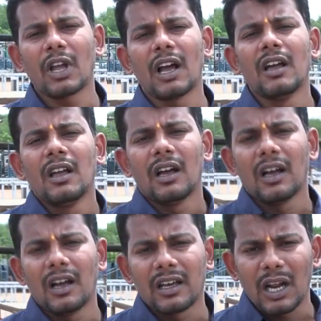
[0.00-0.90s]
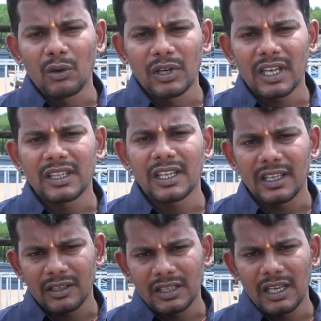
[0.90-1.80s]
కూడా రాహుల్ గాంధీ
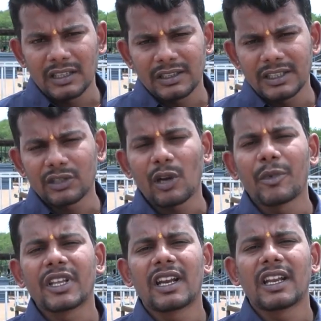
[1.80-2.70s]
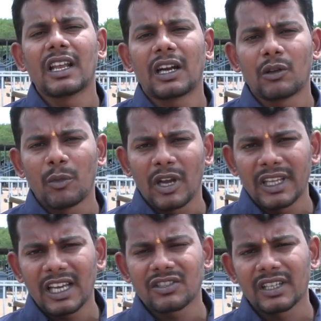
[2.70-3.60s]
చేతుల మీదుగానే అటు
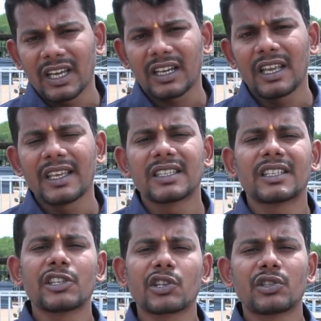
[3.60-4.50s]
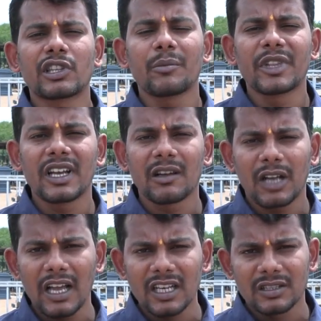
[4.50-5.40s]
మల్లికార్జున ఖర్గే ఏసీసీ అధ్యక్షుల చేతుల మీదుగా
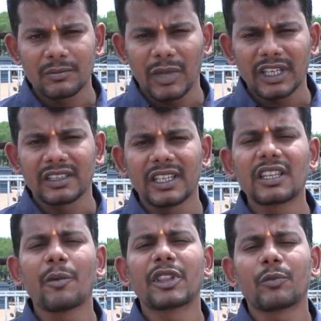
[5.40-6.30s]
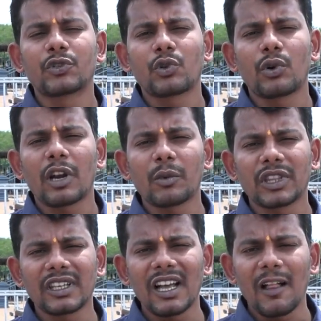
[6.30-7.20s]
కాంగ్రెస్ పార్టీ తీర్థం అయితే పుచ్చుకున్నారు
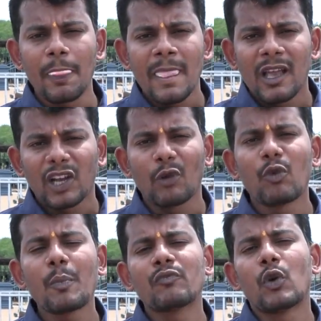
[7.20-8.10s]
మొత్తంగా ఖమ్మం